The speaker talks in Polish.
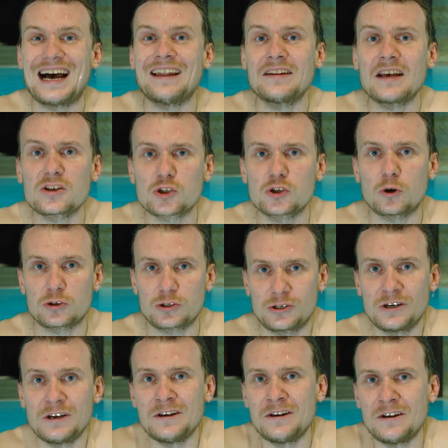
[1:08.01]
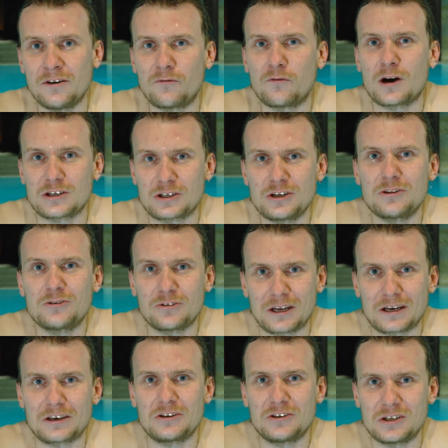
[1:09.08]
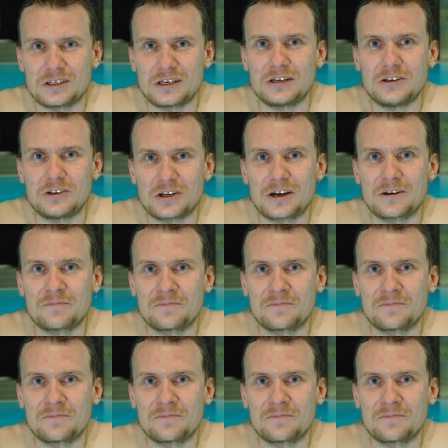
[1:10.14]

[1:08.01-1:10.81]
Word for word: a nasz gość właśnie do takich się zalicza.